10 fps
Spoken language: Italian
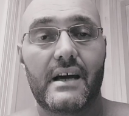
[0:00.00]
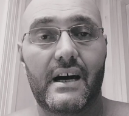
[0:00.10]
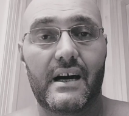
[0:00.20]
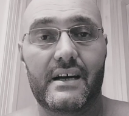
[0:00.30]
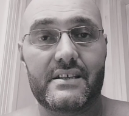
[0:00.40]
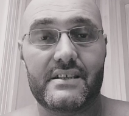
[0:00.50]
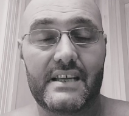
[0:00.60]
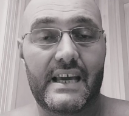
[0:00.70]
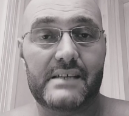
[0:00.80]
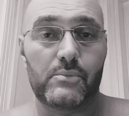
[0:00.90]
a
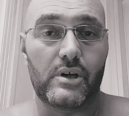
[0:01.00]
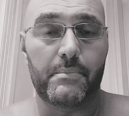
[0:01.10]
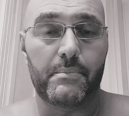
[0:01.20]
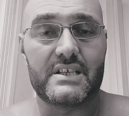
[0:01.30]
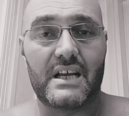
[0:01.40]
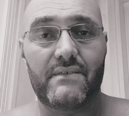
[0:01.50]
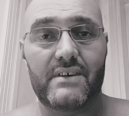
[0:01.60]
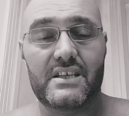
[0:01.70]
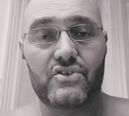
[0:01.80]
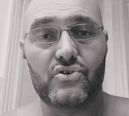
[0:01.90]
schermo che poi è salva
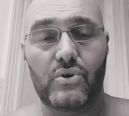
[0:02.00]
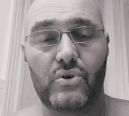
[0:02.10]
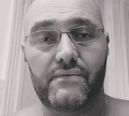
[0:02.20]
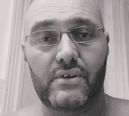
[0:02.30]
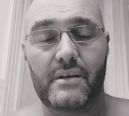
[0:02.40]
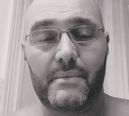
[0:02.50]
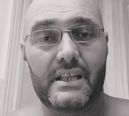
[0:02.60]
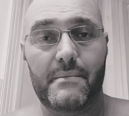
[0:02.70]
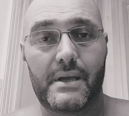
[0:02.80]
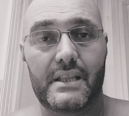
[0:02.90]
sensore
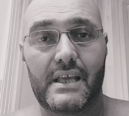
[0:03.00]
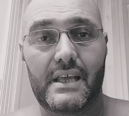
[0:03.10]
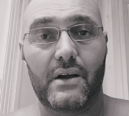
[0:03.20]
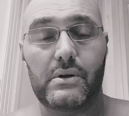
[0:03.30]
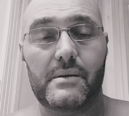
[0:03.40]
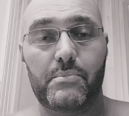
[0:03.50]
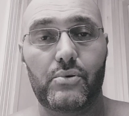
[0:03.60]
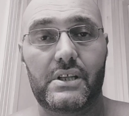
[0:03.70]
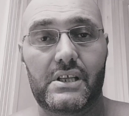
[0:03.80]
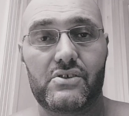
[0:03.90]
fondamentalmente è ancora
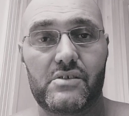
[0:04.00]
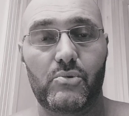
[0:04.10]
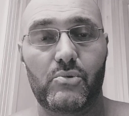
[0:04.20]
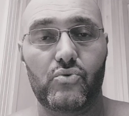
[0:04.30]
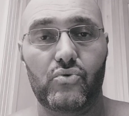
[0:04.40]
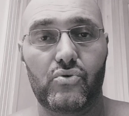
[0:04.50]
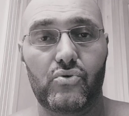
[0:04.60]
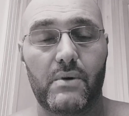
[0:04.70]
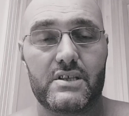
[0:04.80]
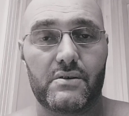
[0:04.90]
pulitissimo il tutto
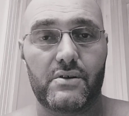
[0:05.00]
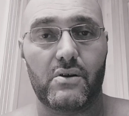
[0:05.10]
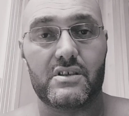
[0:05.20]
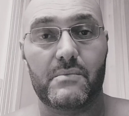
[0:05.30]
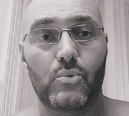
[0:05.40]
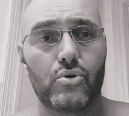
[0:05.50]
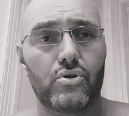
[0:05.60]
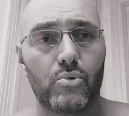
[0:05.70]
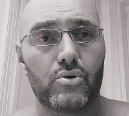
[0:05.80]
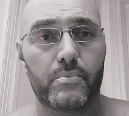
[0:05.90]
e questa è una cosa
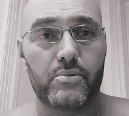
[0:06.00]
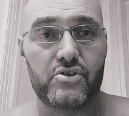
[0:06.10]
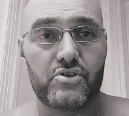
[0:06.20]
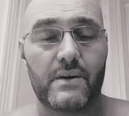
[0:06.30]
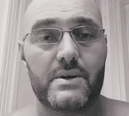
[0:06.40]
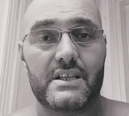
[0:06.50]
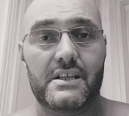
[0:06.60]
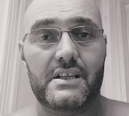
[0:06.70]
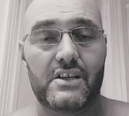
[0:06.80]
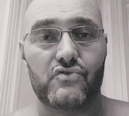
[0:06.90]
molto molto positiva questa
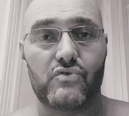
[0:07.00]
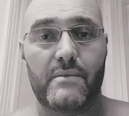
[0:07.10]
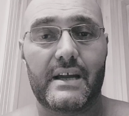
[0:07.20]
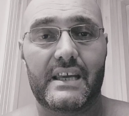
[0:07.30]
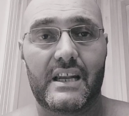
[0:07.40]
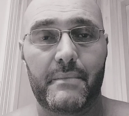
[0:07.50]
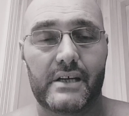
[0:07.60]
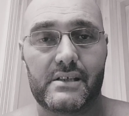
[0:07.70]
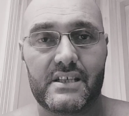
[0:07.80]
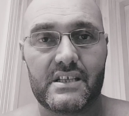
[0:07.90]
tendina su una macchina
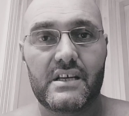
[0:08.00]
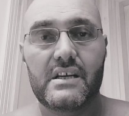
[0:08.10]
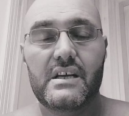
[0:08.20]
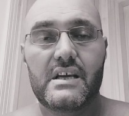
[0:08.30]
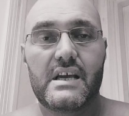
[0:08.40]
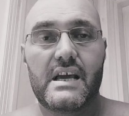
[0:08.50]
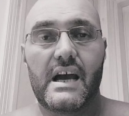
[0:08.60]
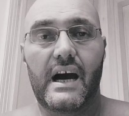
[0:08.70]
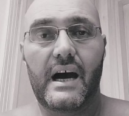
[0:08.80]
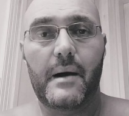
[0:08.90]
mirrorless
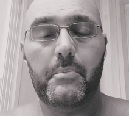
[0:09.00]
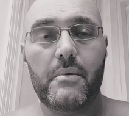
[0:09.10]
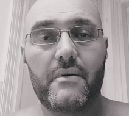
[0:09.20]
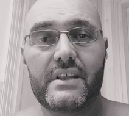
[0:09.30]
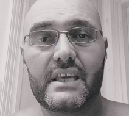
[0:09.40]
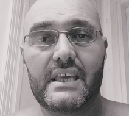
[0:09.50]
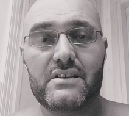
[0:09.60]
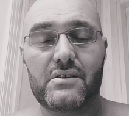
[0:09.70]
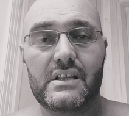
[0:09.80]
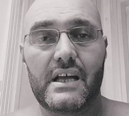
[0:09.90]
uh, poi mi avete
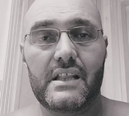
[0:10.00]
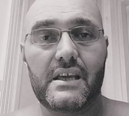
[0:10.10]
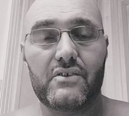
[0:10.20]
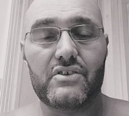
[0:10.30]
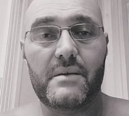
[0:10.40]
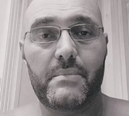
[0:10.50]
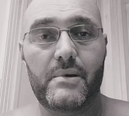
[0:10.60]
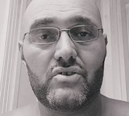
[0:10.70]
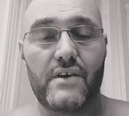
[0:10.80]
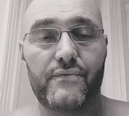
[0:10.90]
chiesto in tanti cosa ne
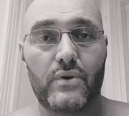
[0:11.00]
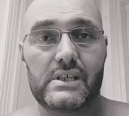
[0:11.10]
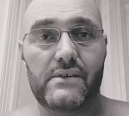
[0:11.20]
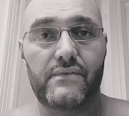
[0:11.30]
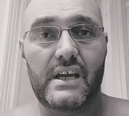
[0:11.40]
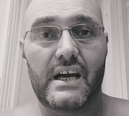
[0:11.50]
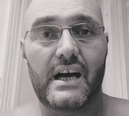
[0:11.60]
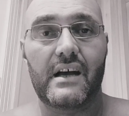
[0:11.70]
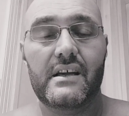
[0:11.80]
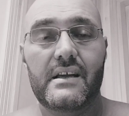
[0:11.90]
penso della
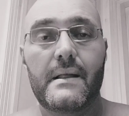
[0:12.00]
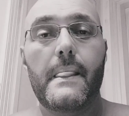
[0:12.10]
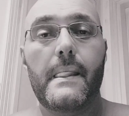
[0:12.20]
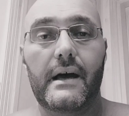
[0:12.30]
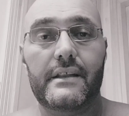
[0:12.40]
fotografia eh,